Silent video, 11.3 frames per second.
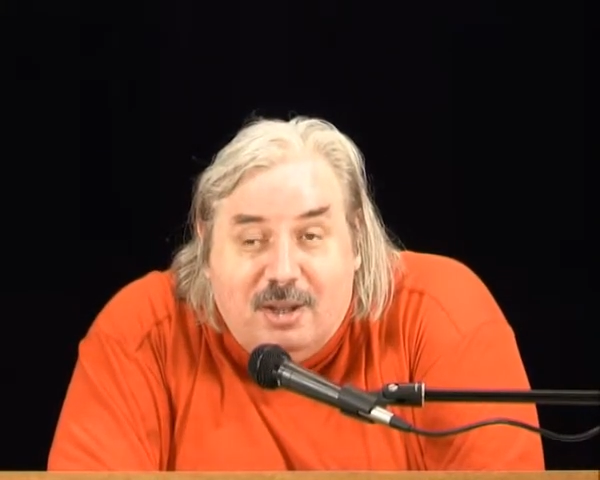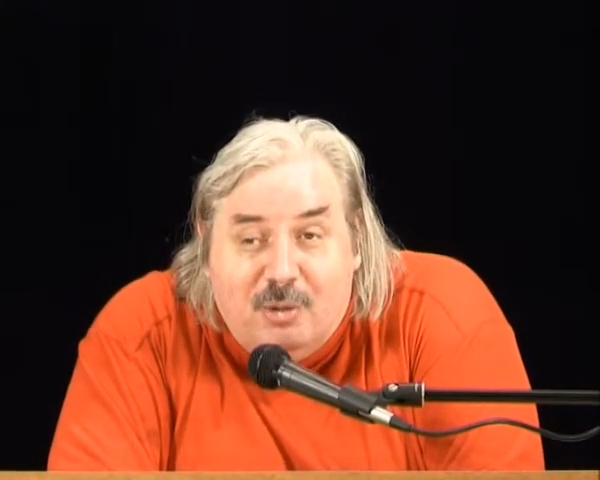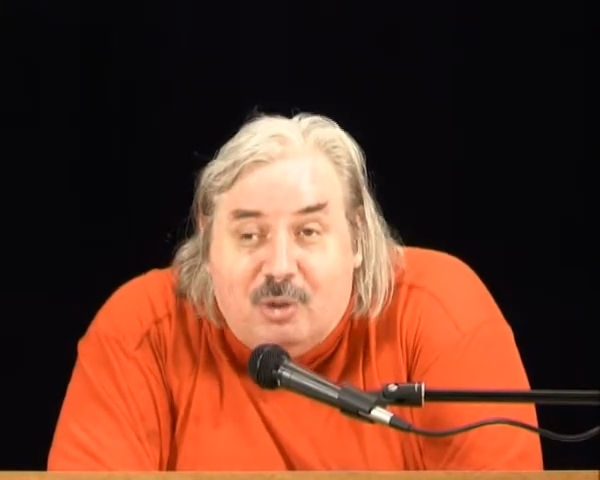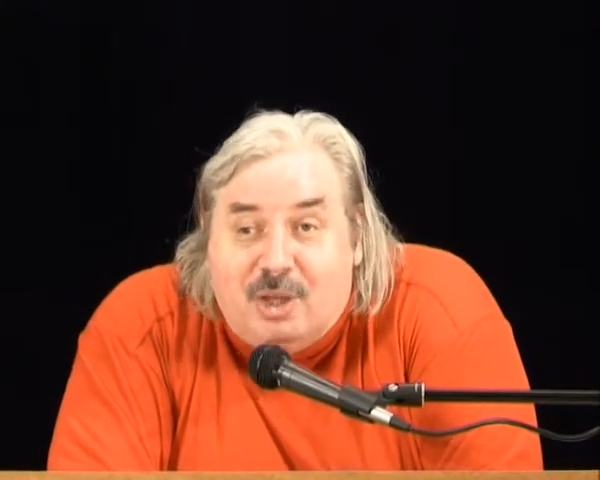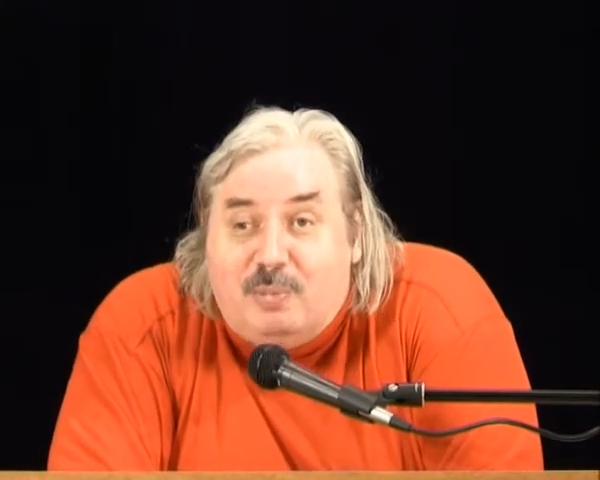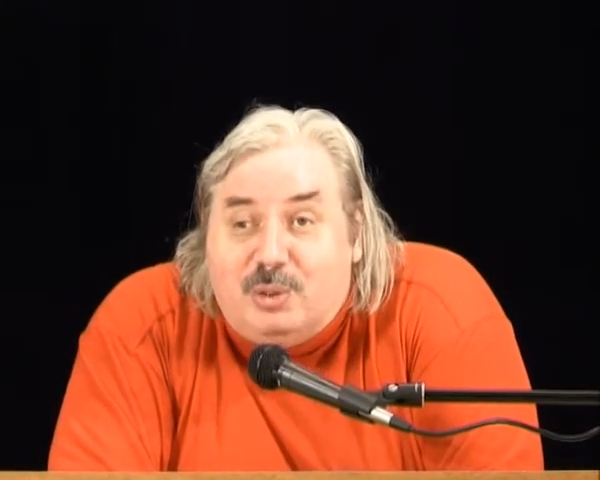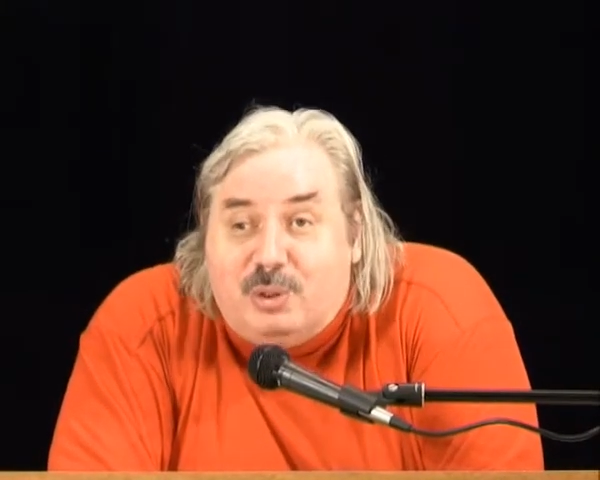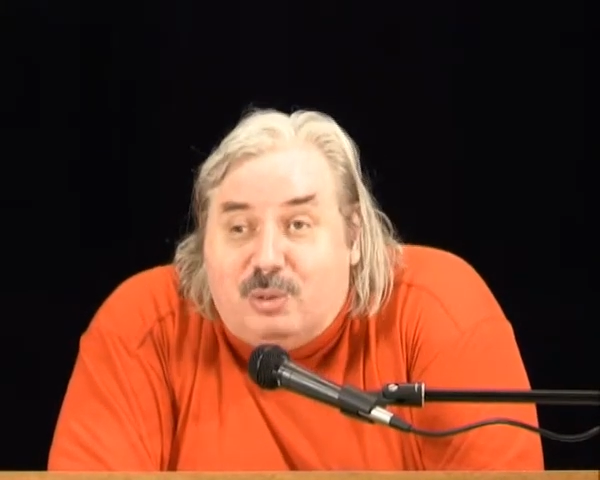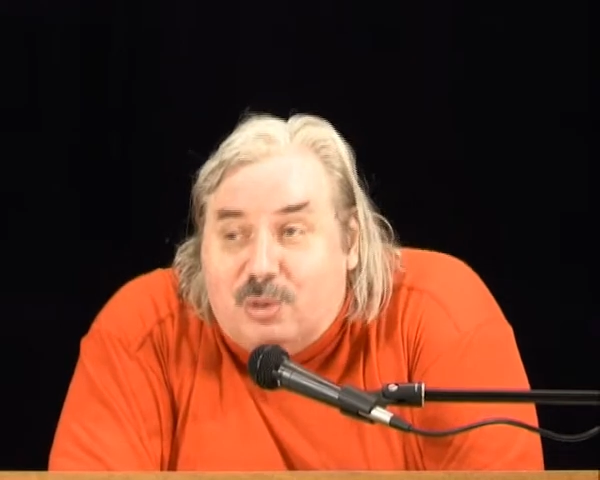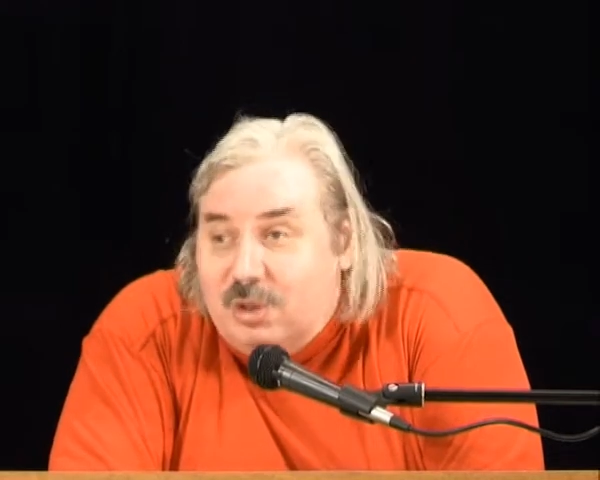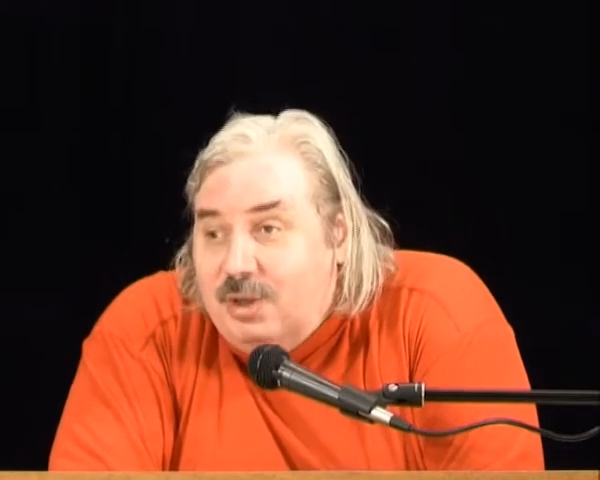Но ну, это
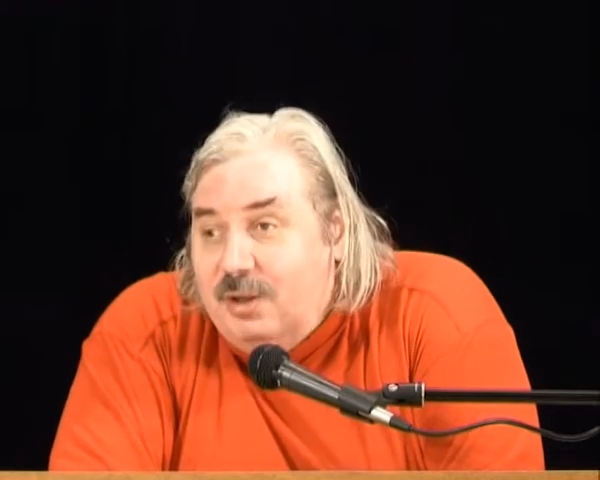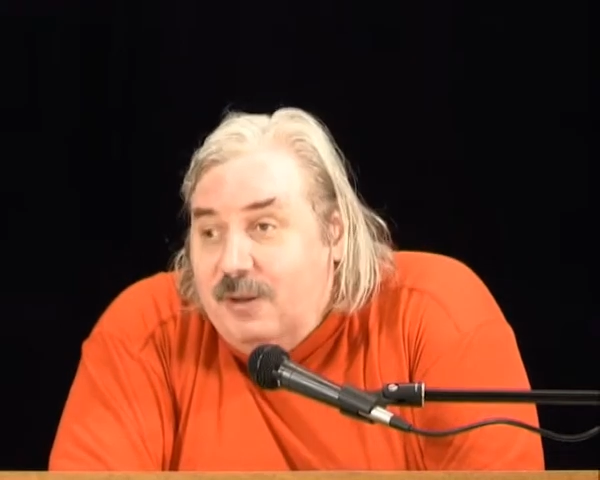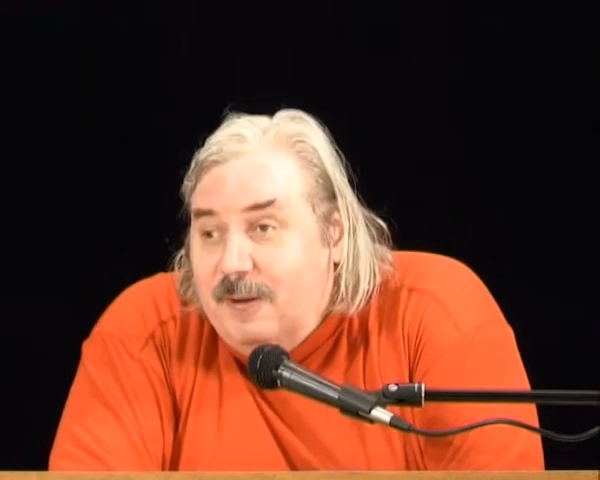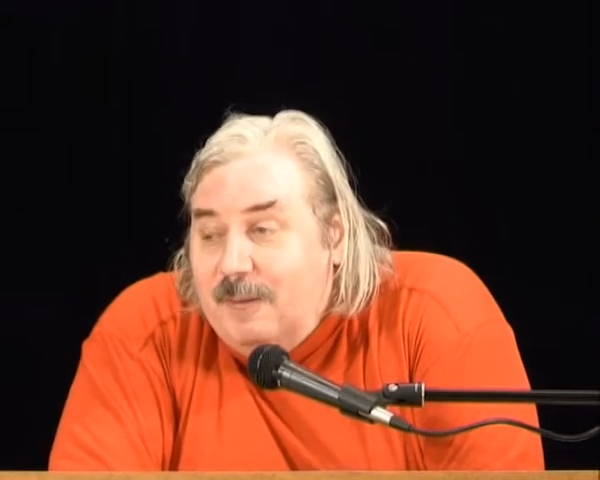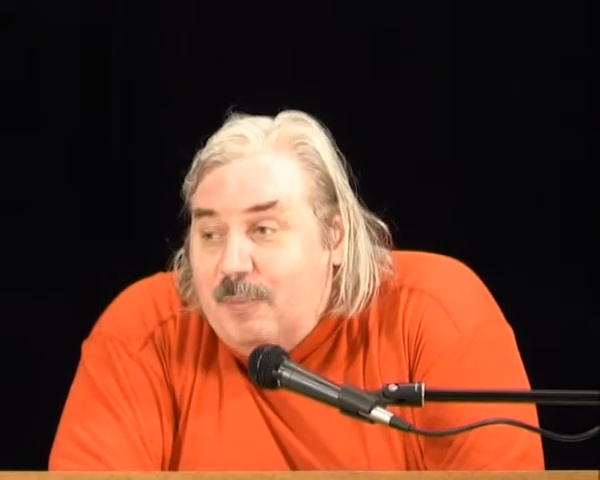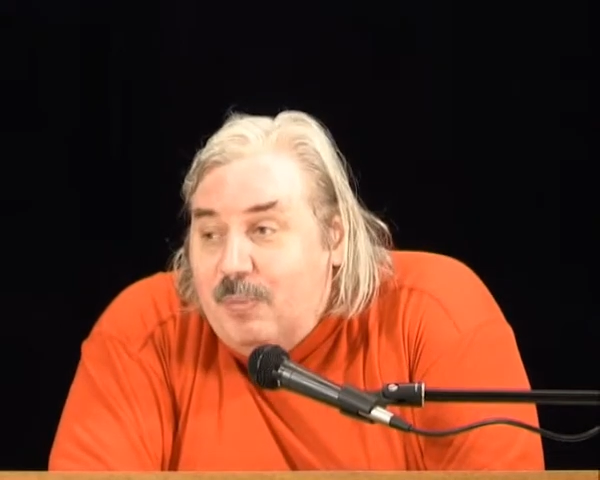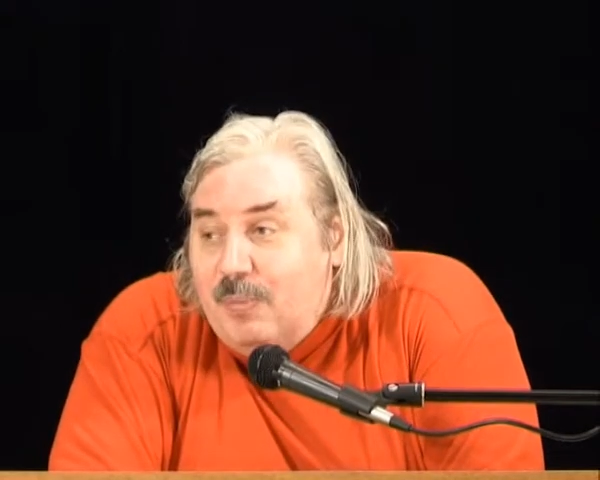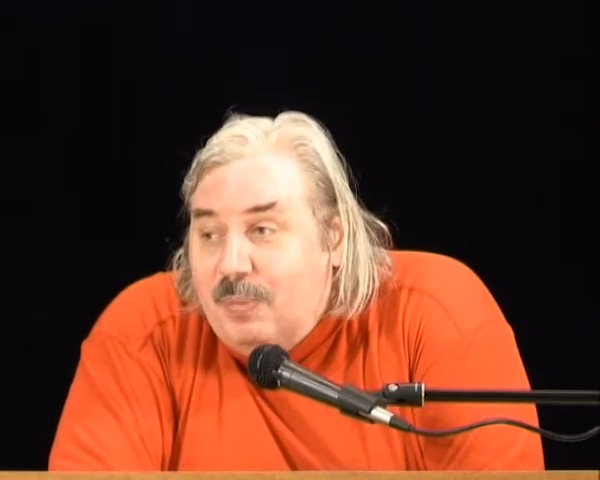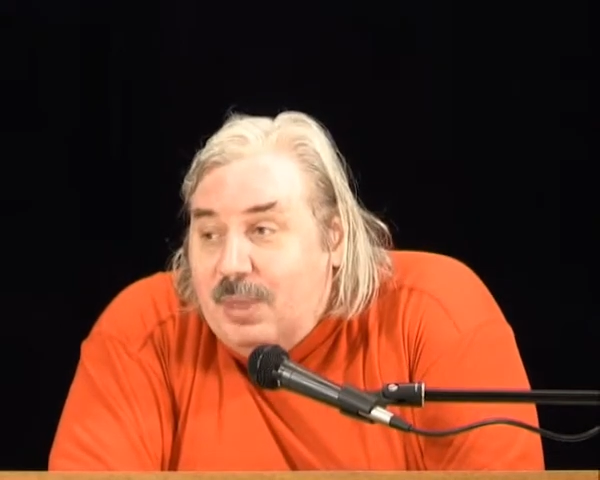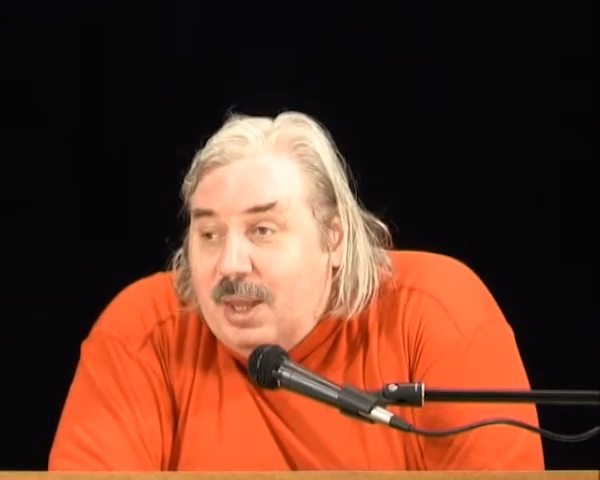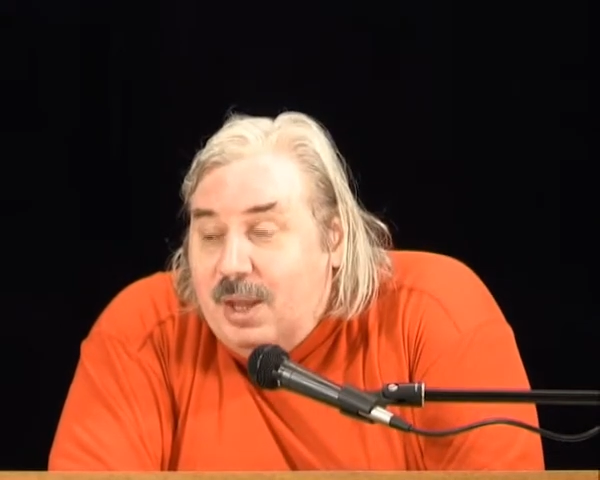абсурд.
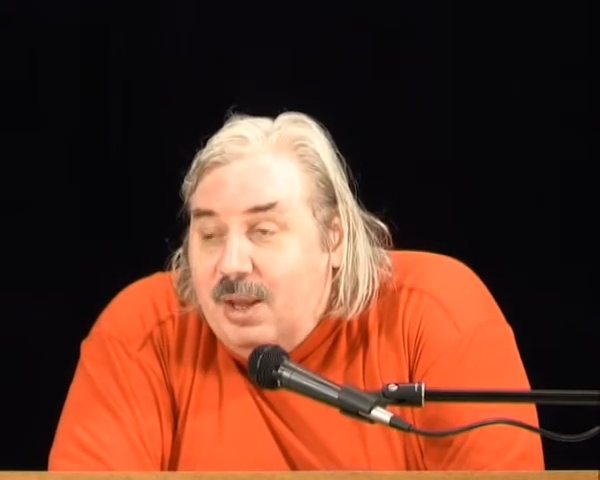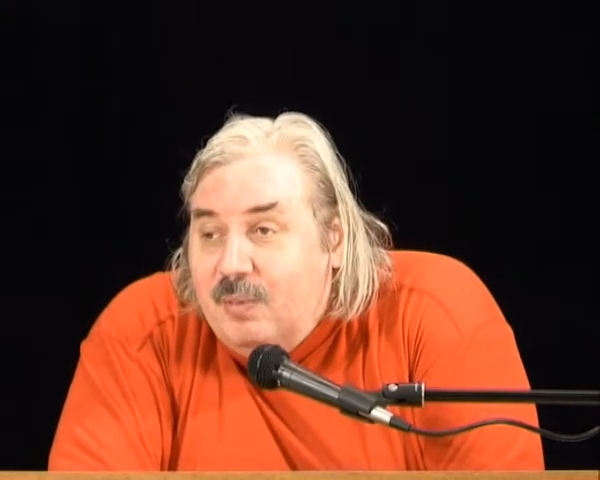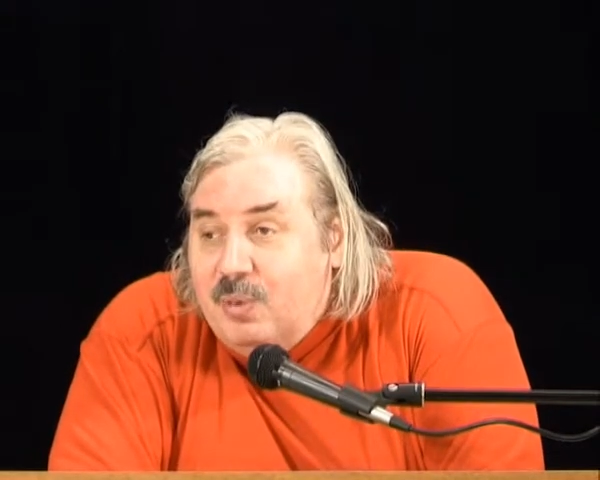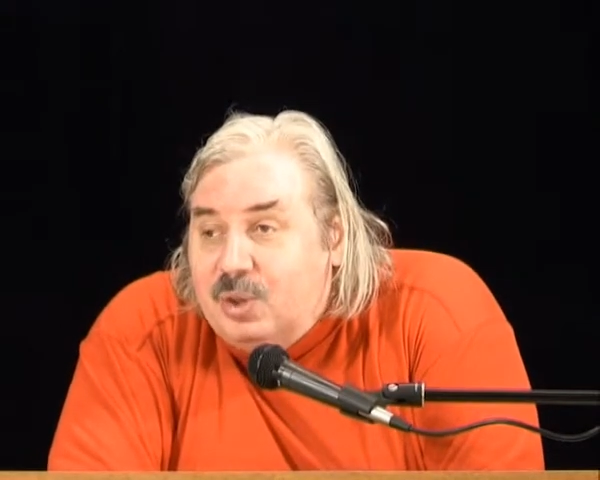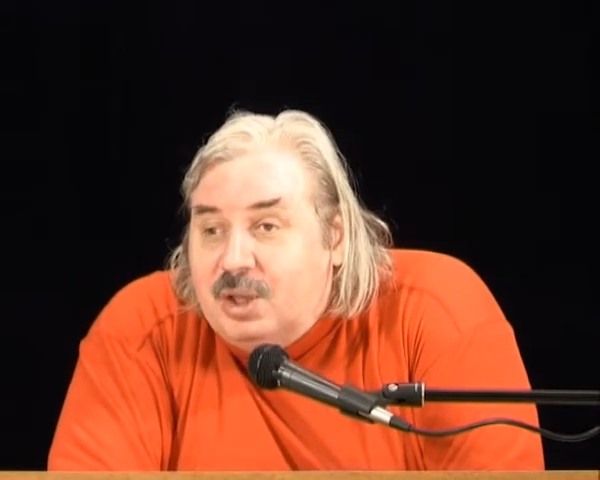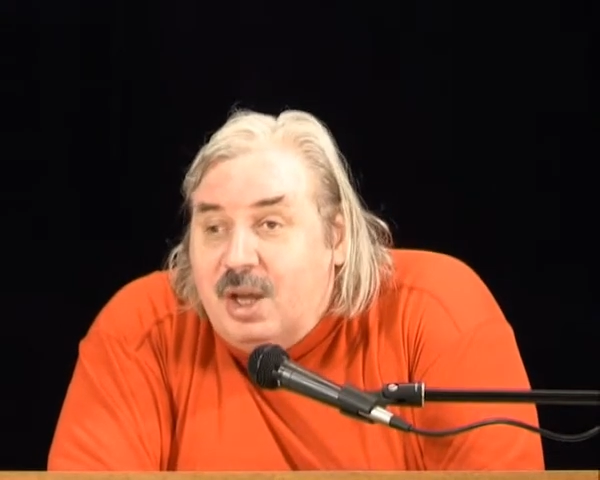Потому